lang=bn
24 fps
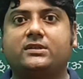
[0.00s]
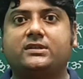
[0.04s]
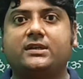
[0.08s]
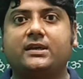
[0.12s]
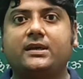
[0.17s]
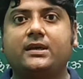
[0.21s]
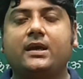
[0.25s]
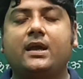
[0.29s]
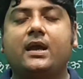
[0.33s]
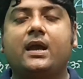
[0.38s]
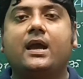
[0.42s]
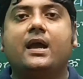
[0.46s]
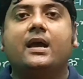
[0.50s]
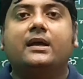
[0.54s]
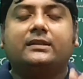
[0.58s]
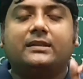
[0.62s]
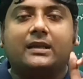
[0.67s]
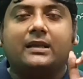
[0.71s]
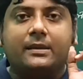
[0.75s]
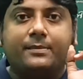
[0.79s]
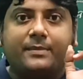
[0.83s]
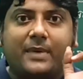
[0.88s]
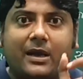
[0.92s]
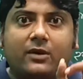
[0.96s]
হচ্ছে
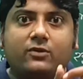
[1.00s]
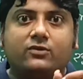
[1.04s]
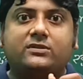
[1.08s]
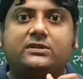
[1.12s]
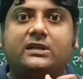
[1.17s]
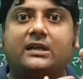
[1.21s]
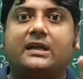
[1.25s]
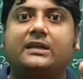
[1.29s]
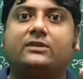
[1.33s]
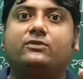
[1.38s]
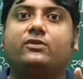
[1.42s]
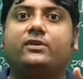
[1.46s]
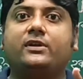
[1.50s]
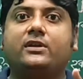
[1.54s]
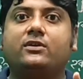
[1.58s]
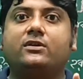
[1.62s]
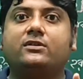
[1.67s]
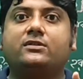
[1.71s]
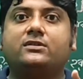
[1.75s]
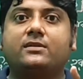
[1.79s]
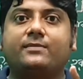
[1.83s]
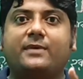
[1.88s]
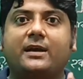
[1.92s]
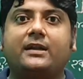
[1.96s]
তাহলে মানুষ দ্বারা তৈরি
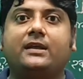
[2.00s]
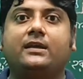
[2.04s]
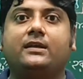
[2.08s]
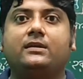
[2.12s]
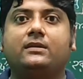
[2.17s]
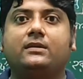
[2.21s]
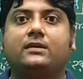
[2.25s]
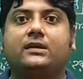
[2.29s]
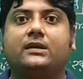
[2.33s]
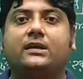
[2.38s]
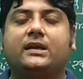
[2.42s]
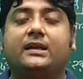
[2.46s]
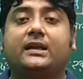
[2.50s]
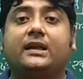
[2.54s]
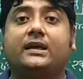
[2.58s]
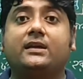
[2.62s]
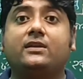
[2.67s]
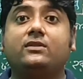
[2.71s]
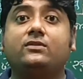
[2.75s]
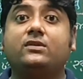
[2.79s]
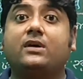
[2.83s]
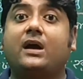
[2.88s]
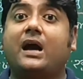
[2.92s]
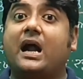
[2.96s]
হচ্ছে মানে এটা
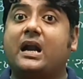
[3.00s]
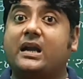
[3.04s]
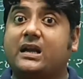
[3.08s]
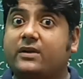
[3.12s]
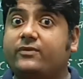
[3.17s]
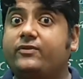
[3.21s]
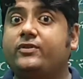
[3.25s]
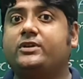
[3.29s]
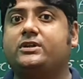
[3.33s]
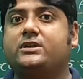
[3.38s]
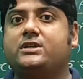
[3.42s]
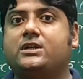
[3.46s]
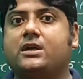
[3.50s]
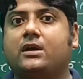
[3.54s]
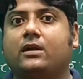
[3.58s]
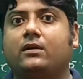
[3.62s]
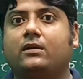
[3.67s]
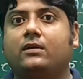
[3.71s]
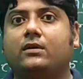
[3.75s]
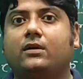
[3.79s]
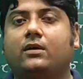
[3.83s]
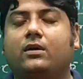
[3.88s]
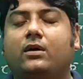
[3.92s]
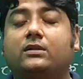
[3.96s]
কিন্তু আর্টিফিশিয়াল
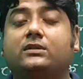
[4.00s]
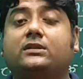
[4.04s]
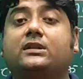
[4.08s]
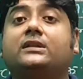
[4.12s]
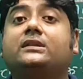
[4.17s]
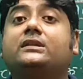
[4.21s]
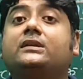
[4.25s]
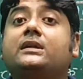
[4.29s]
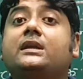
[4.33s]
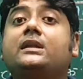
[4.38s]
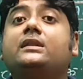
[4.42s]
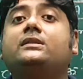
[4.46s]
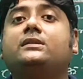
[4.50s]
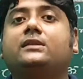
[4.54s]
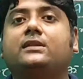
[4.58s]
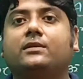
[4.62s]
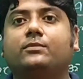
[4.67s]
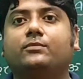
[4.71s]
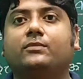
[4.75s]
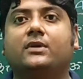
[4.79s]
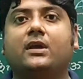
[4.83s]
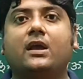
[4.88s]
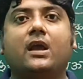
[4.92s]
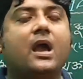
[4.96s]
অর্থাৎ
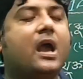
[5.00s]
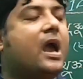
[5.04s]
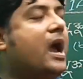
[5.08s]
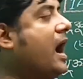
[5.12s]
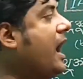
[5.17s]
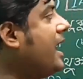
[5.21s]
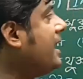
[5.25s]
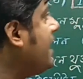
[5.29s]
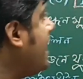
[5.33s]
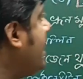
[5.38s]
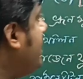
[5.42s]
কৃত্রিম আর